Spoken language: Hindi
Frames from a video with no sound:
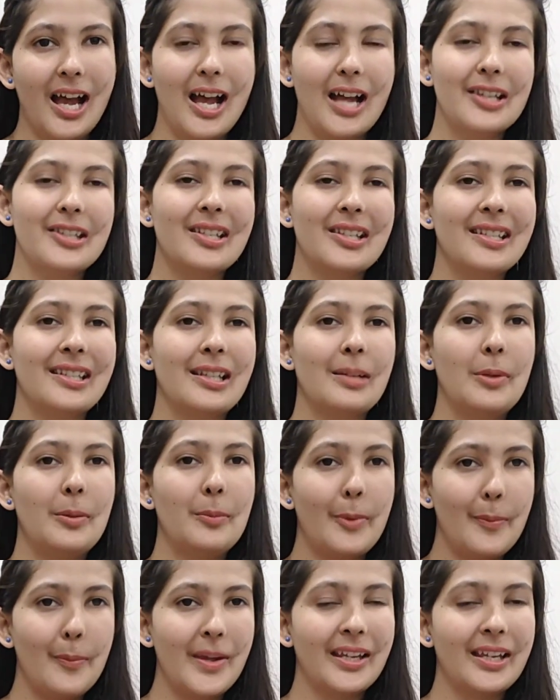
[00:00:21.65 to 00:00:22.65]
आज के समय
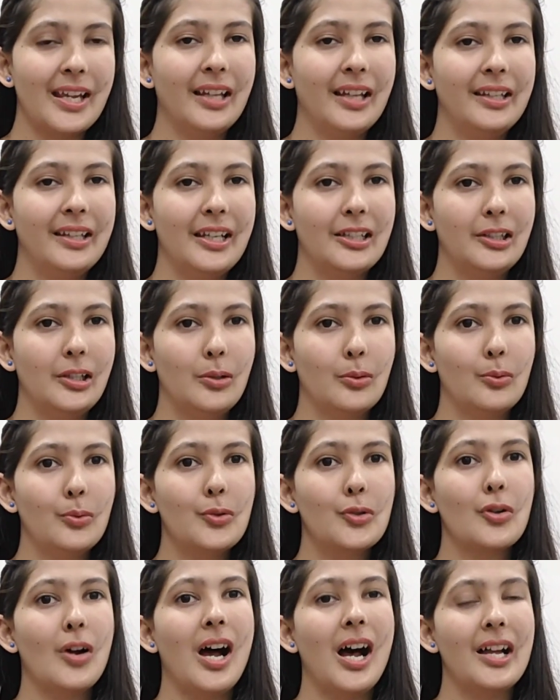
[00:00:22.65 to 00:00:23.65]
में मैं क्या देखती हूँ
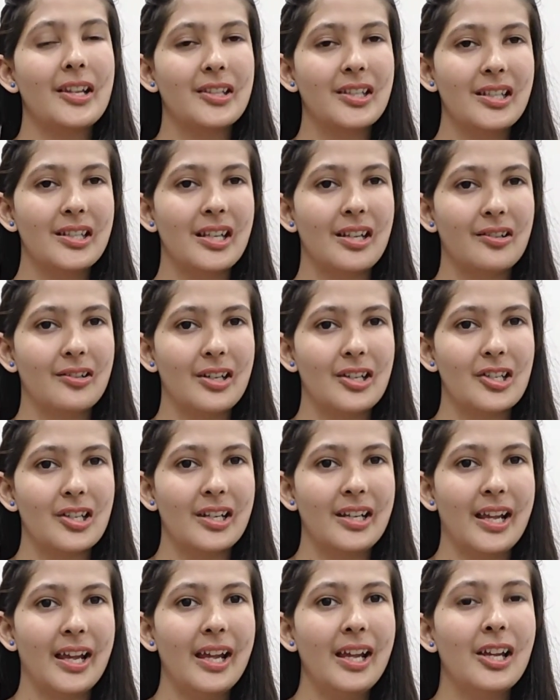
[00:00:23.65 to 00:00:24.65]
जो आज के
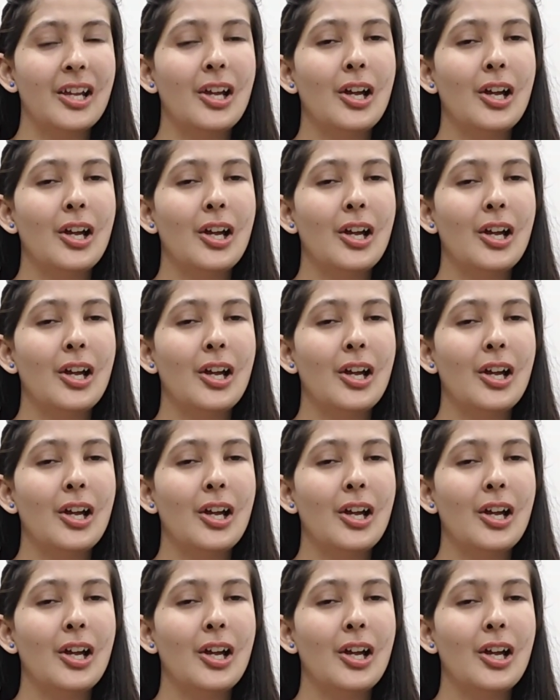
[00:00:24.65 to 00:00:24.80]
जनरेशन है